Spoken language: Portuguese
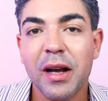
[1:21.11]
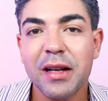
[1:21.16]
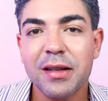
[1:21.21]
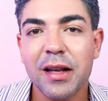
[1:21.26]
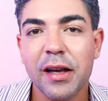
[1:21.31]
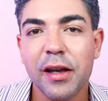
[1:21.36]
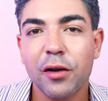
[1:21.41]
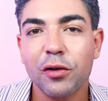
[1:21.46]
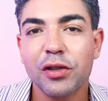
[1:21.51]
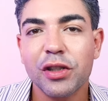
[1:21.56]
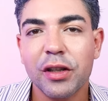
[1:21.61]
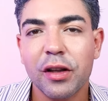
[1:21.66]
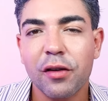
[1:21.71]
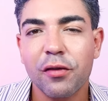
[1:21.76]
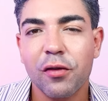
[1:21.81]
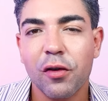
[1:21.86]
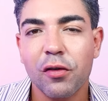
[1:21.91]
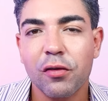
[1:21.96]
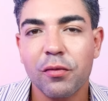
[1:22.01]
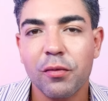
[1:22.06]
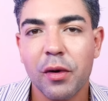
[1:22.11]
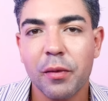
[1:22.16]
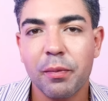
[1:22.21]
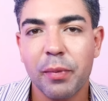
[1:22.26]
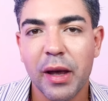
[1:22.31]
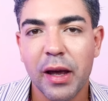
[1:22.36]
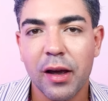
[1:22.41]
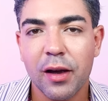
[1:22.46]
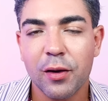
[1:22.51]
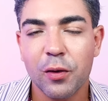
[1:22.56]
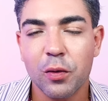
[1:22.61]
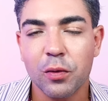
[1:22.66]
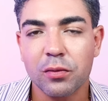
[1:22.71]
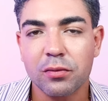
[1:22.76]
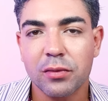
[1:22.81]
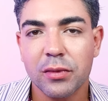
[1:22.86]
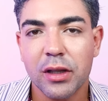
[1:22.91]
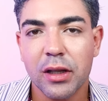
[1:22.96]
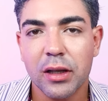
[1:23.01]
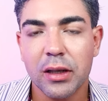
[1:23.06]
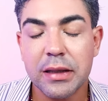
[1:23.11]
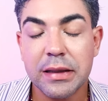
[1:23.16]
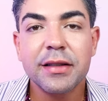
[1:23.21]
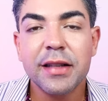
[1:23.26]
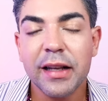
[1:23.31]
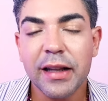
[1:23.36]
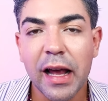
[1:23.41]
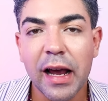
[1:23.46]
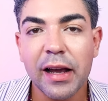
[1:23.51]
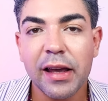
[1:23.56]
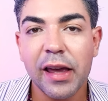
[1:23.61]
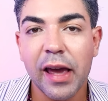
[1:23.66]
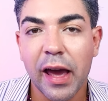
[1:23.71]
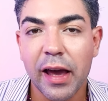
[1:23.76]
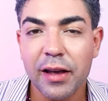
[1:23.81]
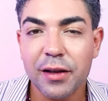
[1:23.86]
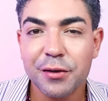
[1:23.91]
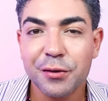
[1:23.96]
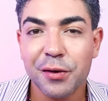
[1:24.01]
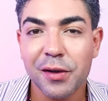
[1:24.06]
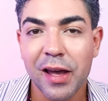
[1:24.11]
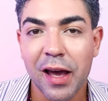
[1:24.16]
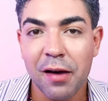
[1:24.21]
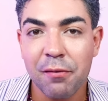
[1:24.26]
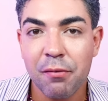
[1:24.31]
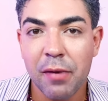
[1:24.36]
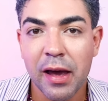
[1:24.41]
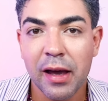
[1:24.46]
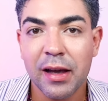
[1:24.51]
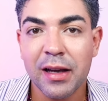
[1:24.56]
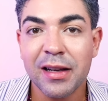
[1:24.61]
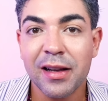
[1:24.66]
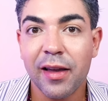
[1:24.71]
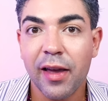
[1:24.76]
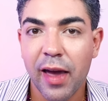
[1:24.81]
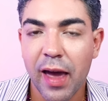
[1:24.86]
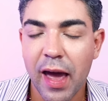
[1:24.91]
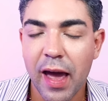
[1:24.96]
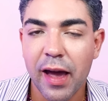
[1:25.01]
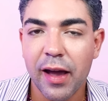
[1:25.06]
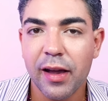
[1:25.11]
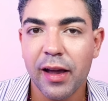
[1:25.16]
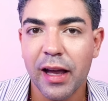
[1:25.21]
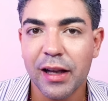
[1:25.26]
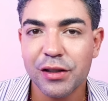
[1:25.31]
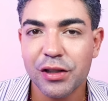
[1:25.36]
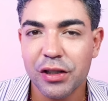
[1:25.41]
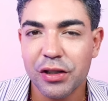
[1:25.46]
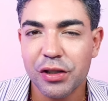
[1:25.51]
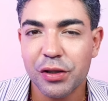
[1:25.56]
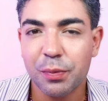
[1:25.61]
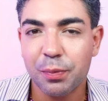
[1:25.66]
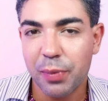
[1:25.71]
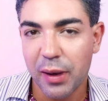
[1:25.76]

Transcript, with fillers: Mas aí eu te devolvo uma pergunta. Será que é isso que a Meghan Megan quer que a gente